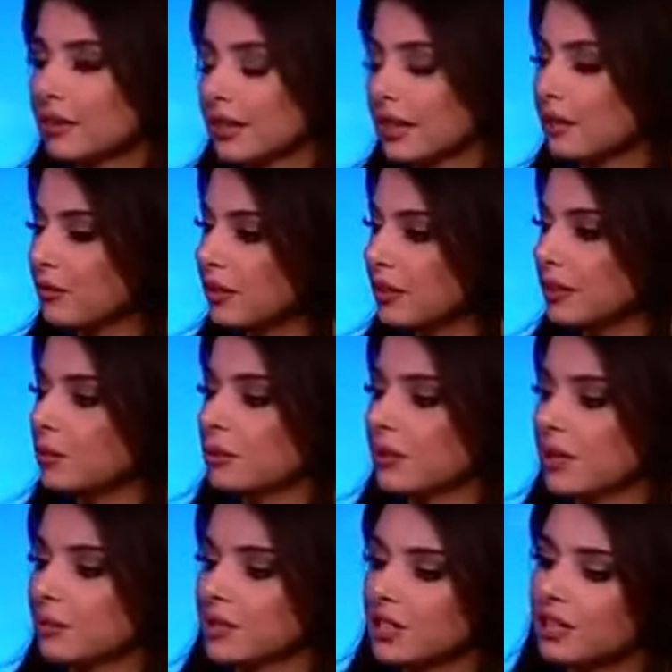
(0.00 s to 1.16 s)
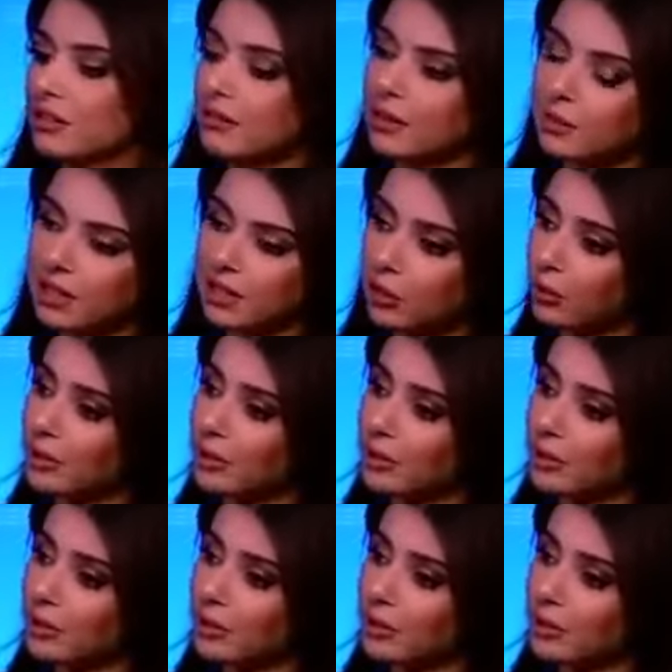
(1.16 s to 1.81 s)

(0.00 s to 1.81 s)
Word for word: يعني فتت بمجال مجال الفن من انا